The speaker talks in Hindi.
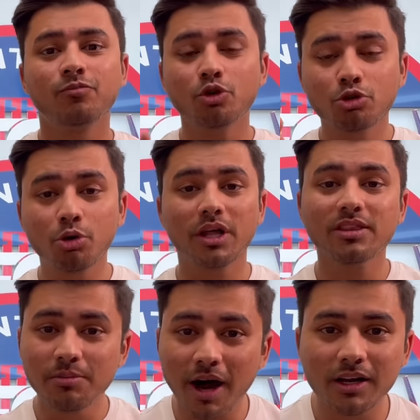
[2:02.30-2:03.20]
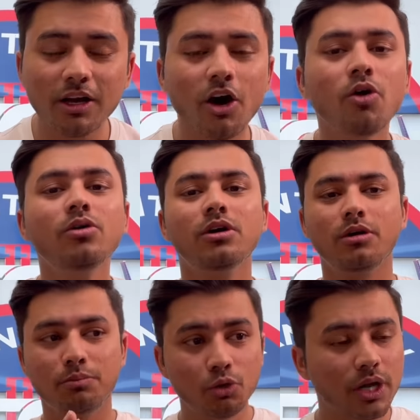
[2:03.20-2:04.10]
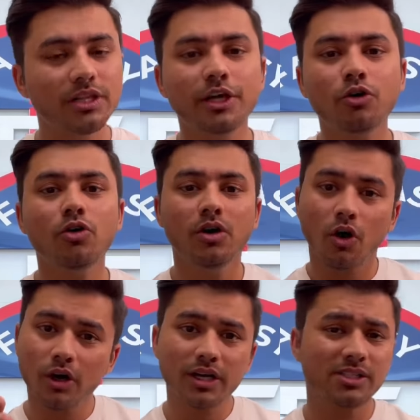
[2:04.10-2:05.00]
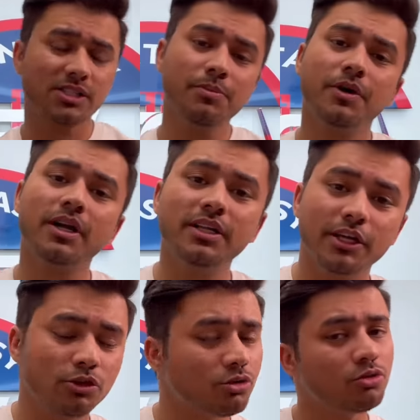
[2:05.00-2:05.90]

तो थोड़ा दिमाग लगाओ पूरा देखो और अगर स्किप करके देखते हो तो